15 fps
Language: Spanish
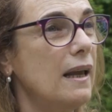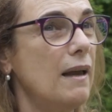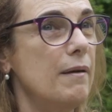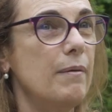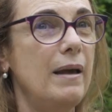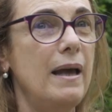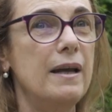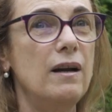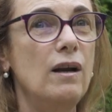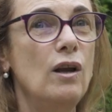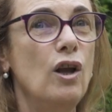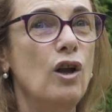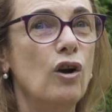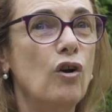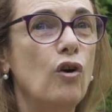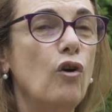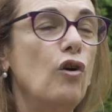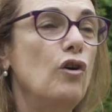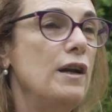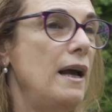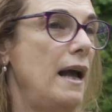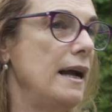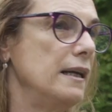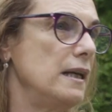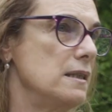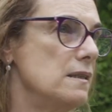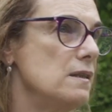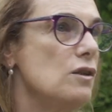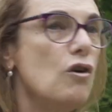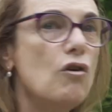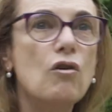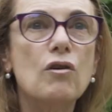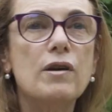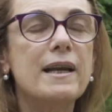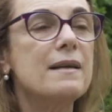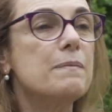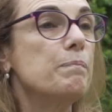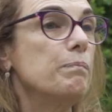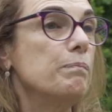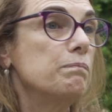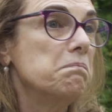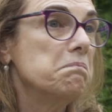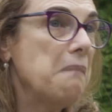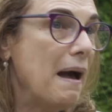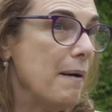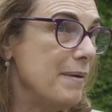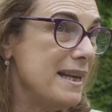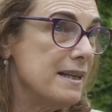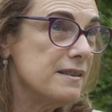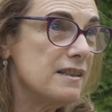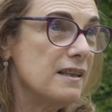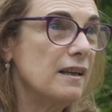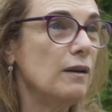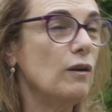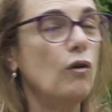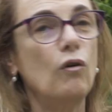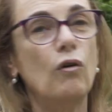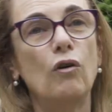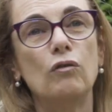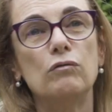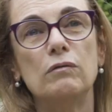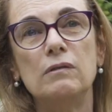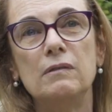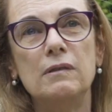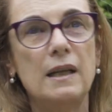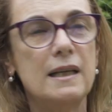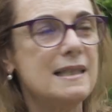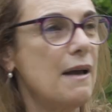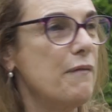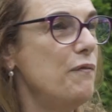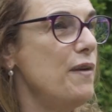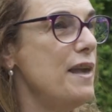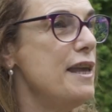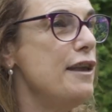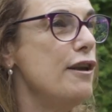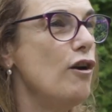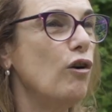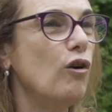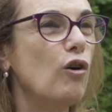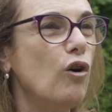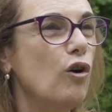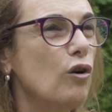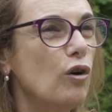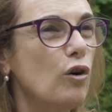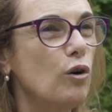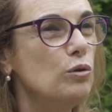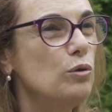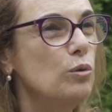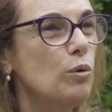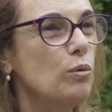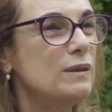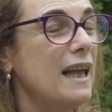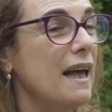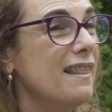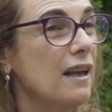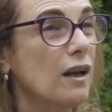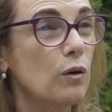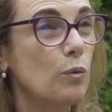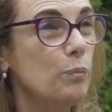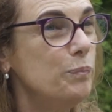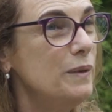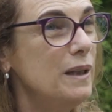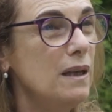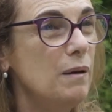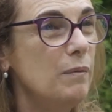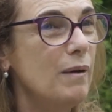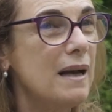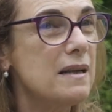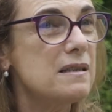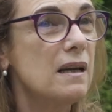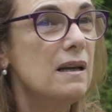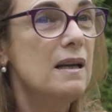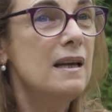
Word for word: que ver con agresiones, a veces con desafíos, con conductas disruptivas